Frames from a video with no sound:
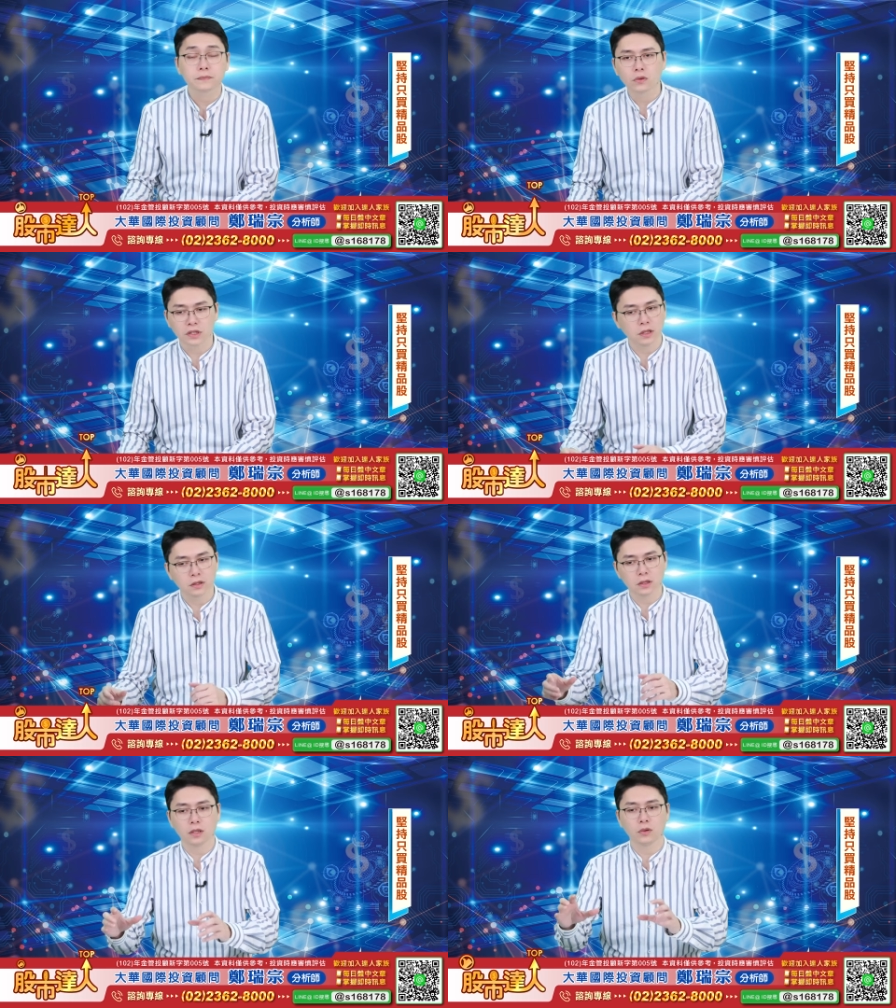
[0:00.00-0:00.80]
我相
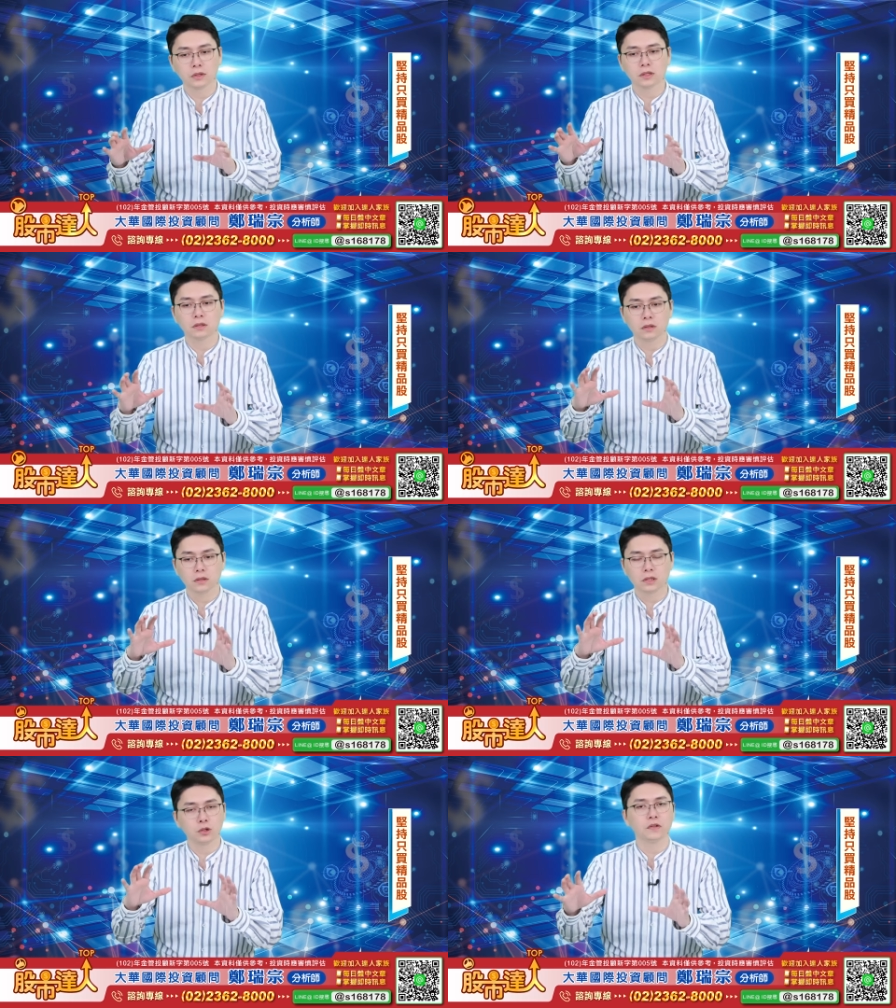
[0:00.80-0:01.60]
信这个会是
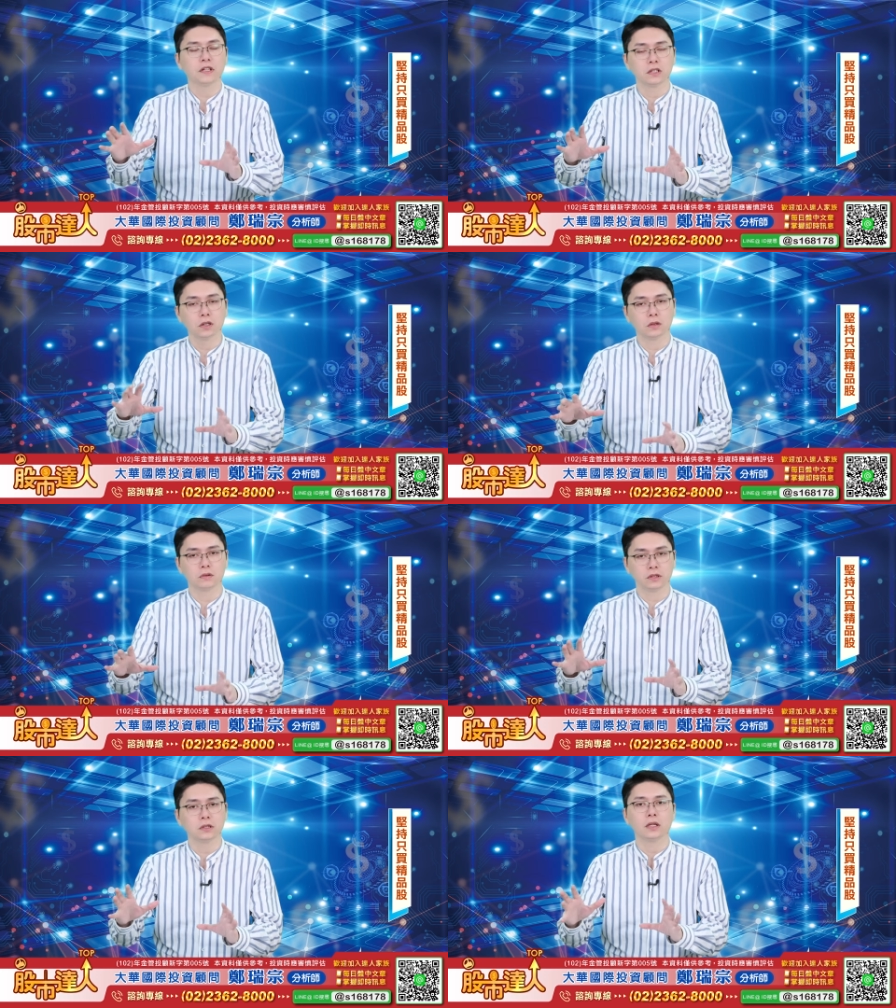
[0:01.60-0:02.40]
七月份以后
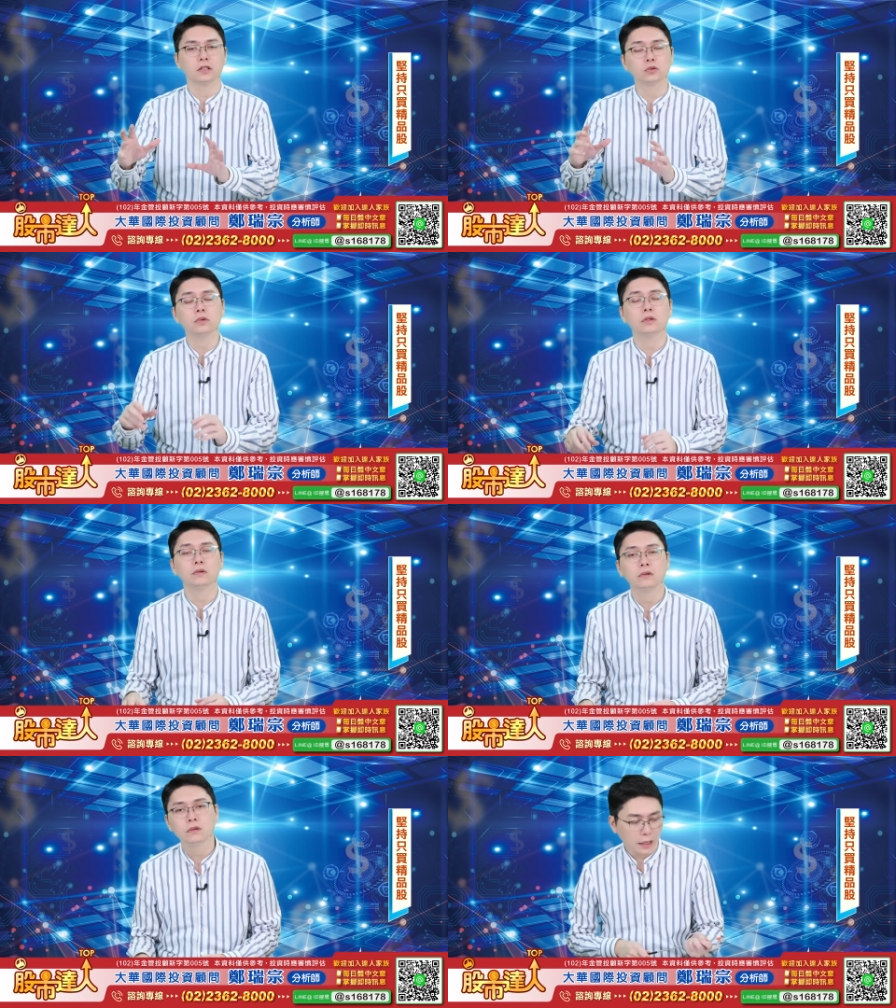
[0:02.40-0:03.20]
市场的主流。
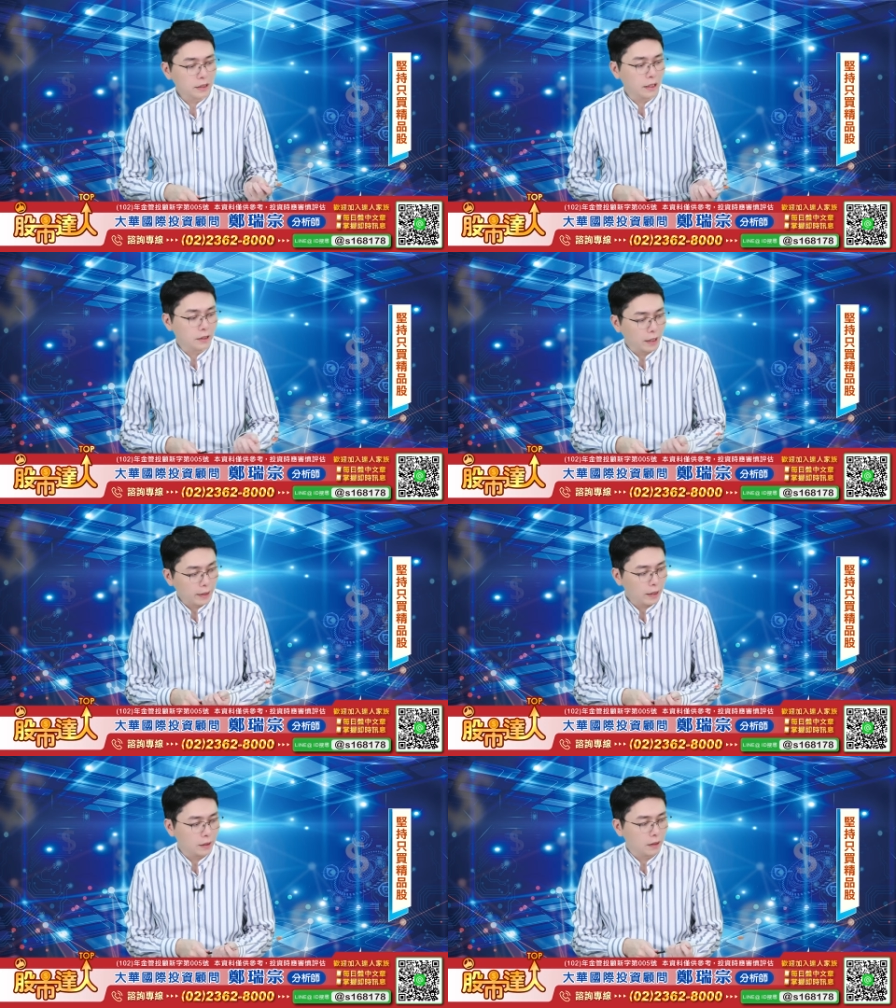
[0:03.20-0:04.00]
那一档一档
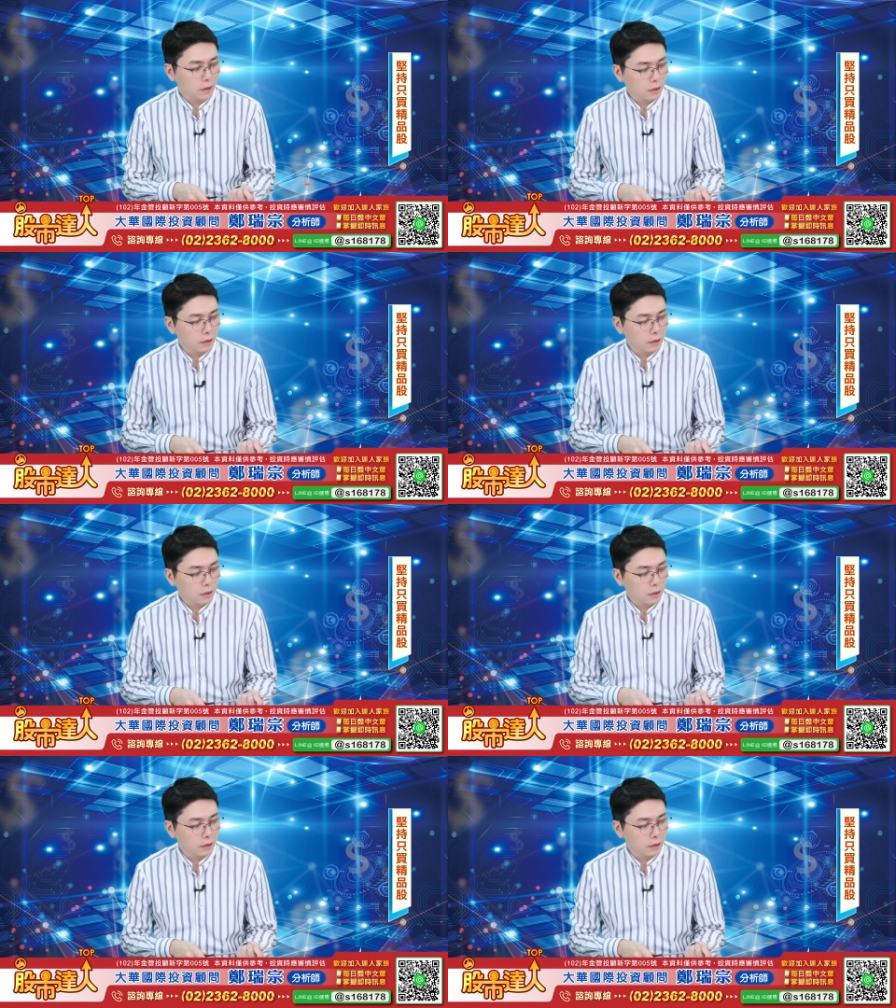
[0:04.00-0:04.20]
来看、啊，